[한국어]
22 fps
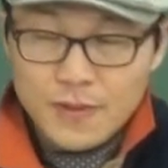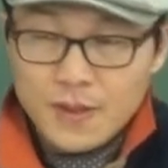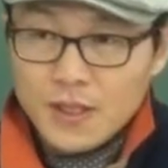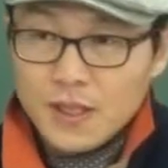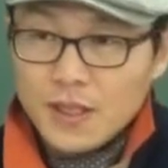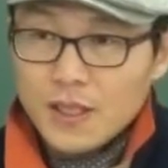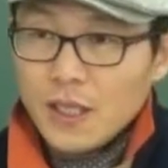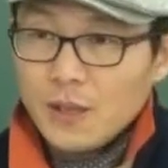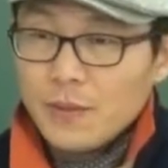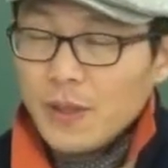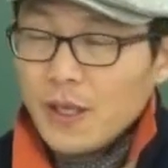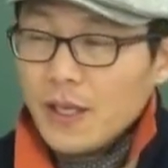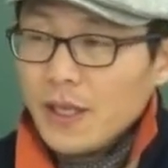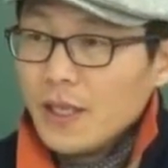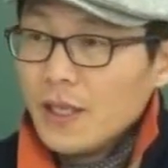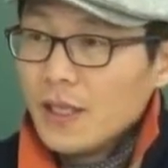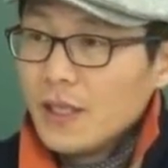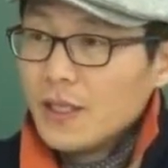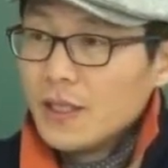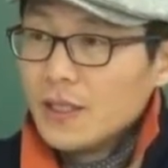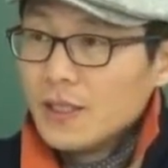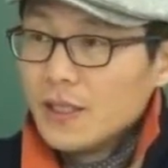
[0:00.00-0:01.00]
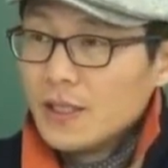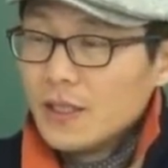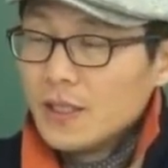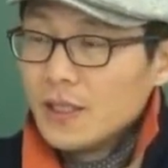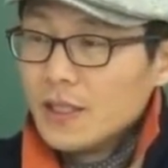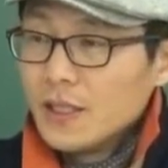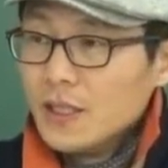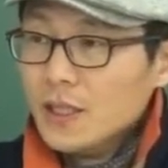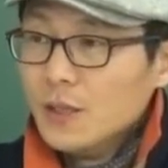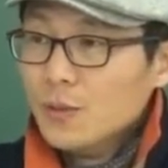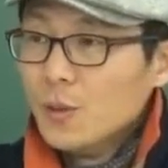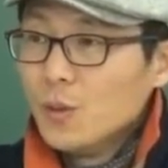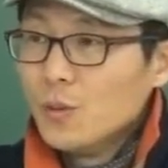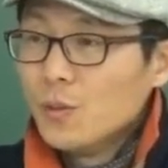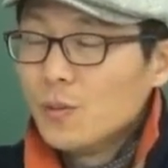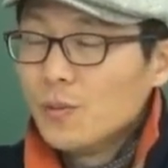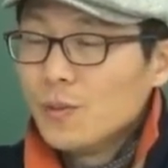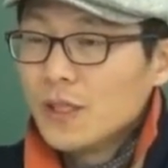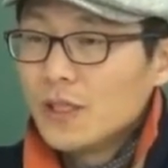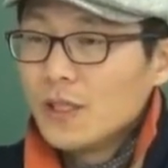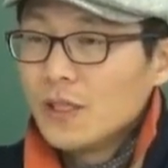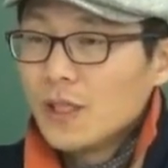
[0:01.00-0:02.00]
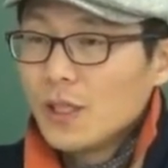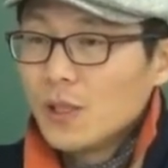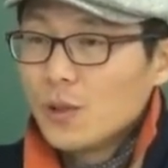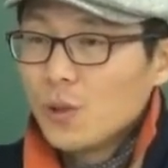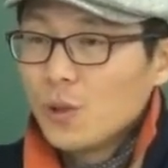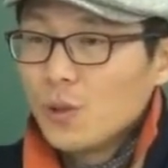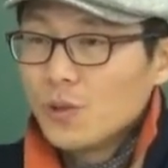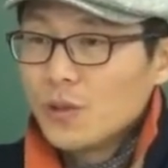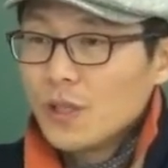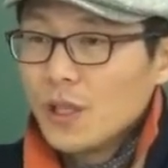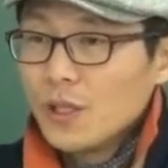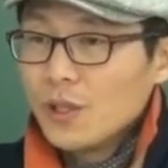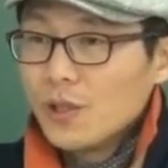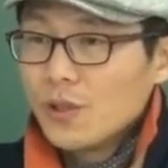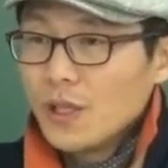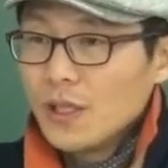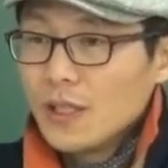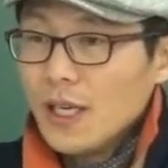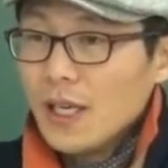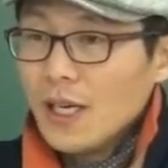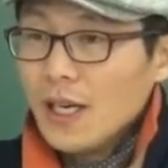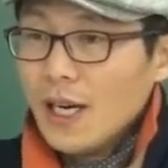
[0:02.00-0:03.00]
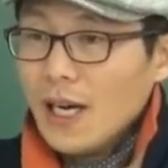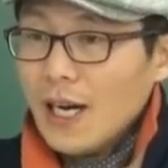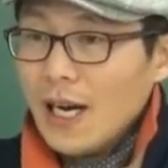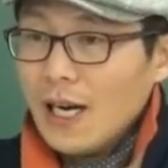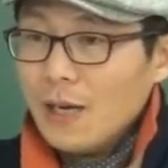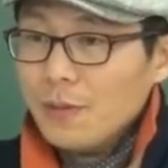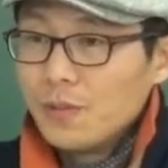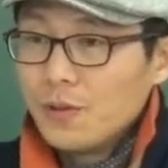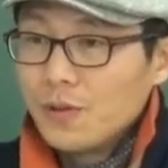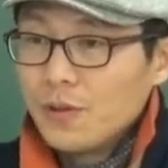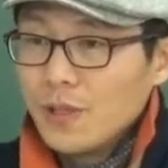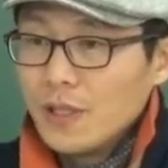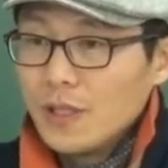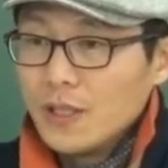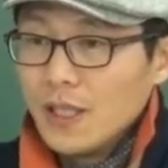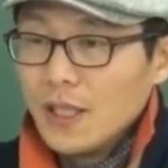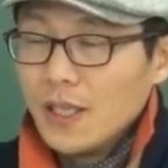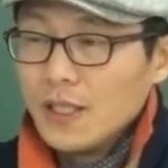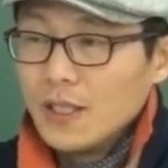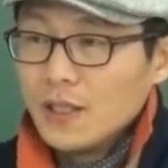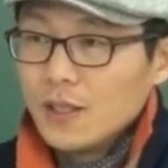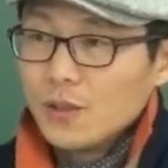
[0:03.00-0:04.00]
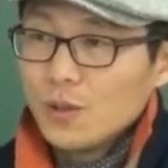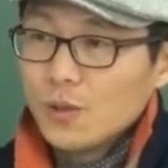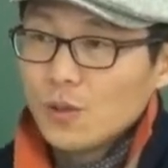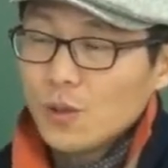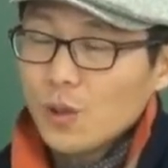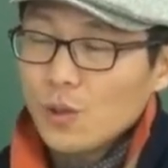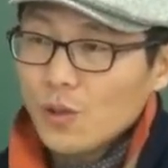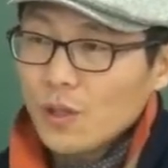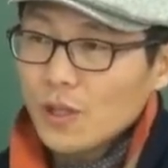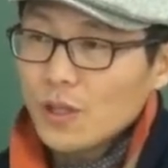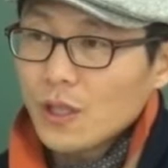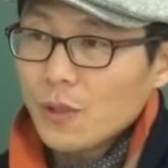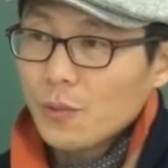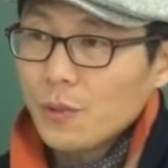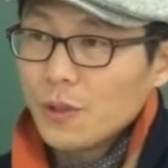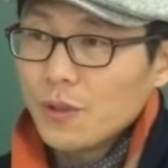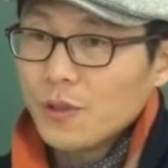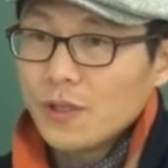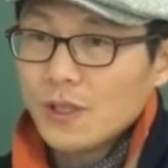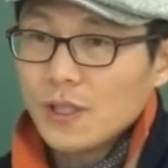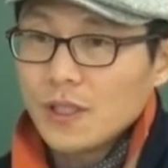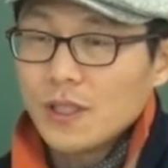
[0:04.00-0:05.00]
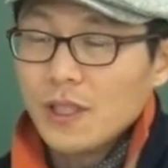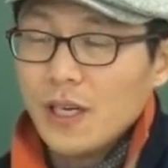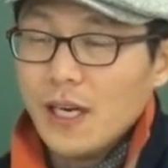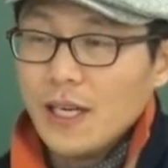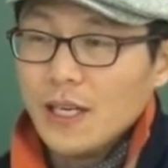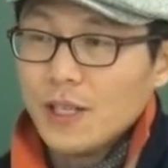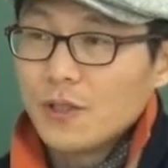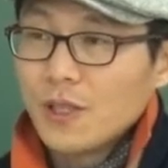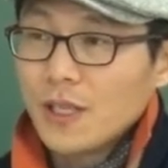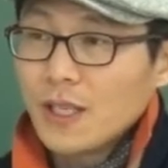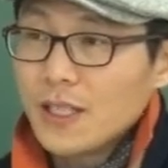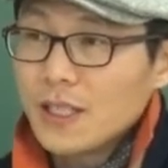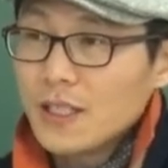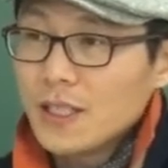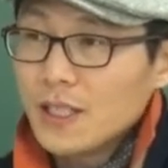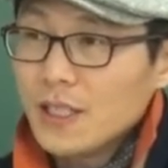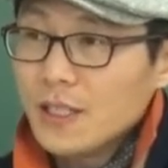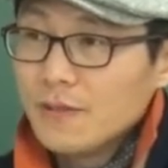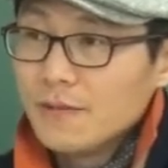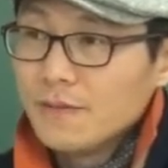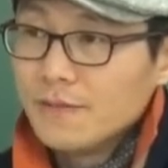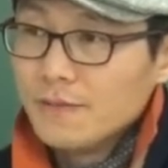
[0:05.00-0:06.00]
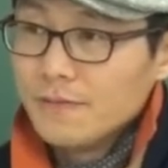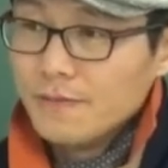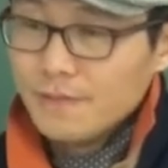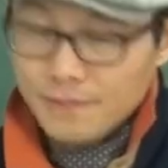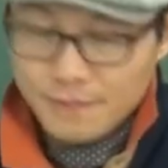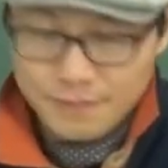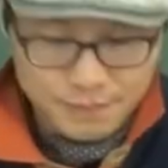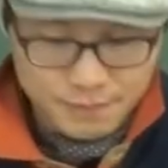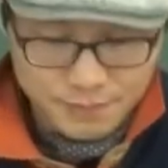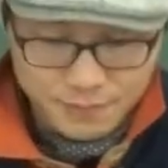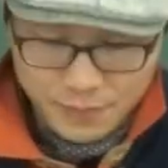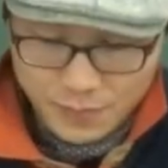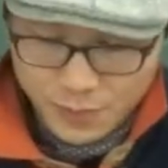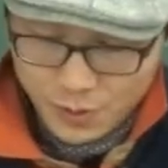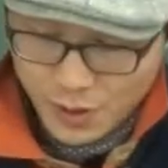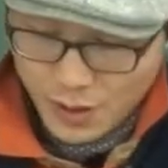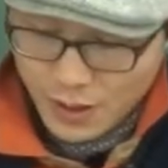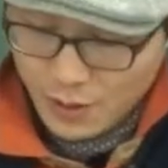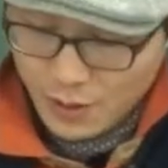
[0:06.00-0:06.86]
그 다음에 의문문 만들 때는 조동사가 어디로 간다? 앞으로 간다. 이건 초등학교 때 배웠으니까 더 안 해도 되겠지? 음, 이렇게